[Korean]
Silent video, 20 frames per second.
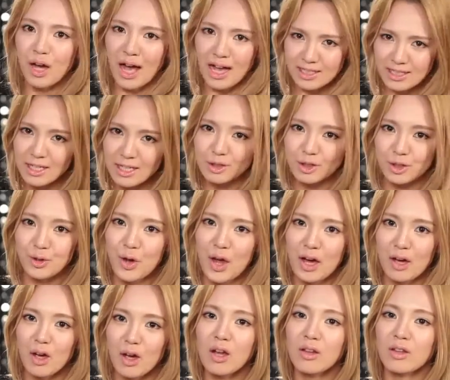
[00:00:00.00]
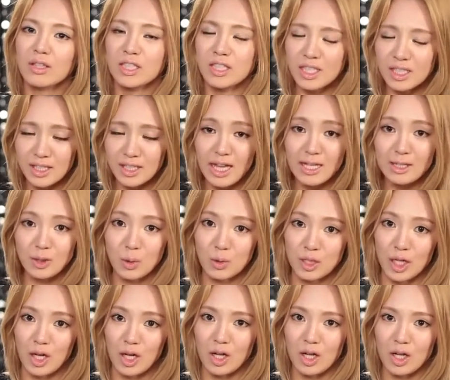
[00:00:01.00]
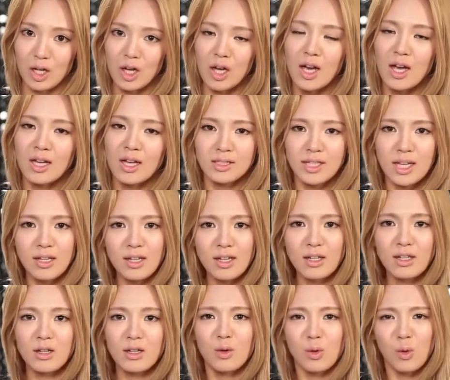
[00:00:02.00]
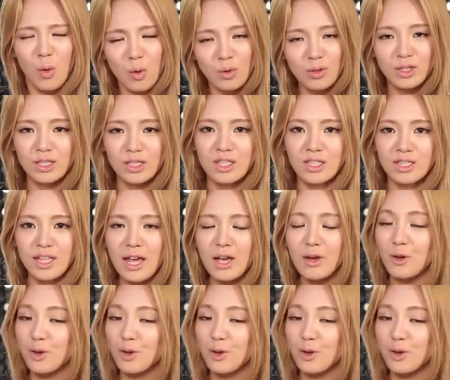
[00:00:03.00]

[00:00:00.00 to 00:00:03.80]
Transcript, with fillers: 가장 중요한 건 식단 조절. 세 끼를 꼭 드시되